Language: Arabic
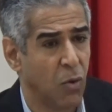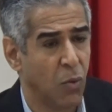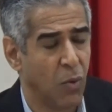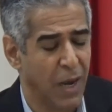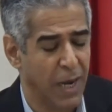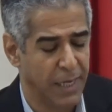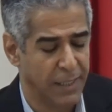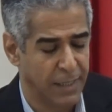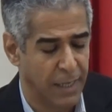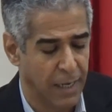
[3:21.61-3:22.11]

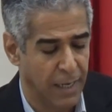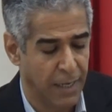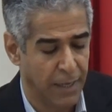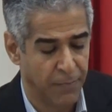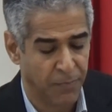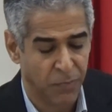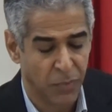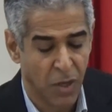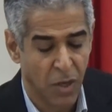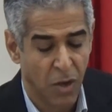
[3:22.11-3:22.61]
والعدالة
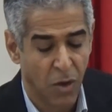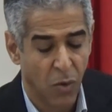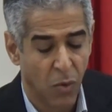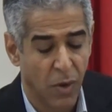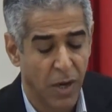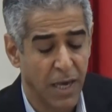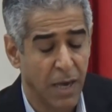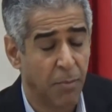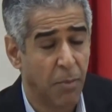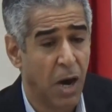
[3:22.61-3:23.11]

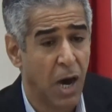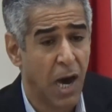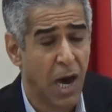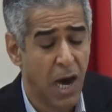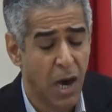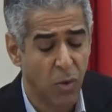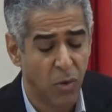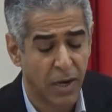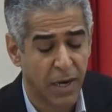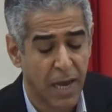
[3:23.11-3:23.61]
وهي
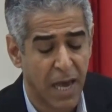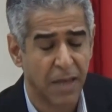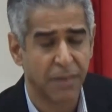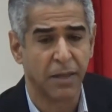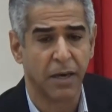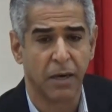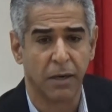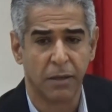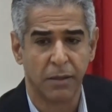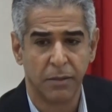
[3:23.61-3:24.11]
محاور
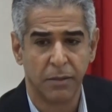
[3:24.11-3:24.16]
أثر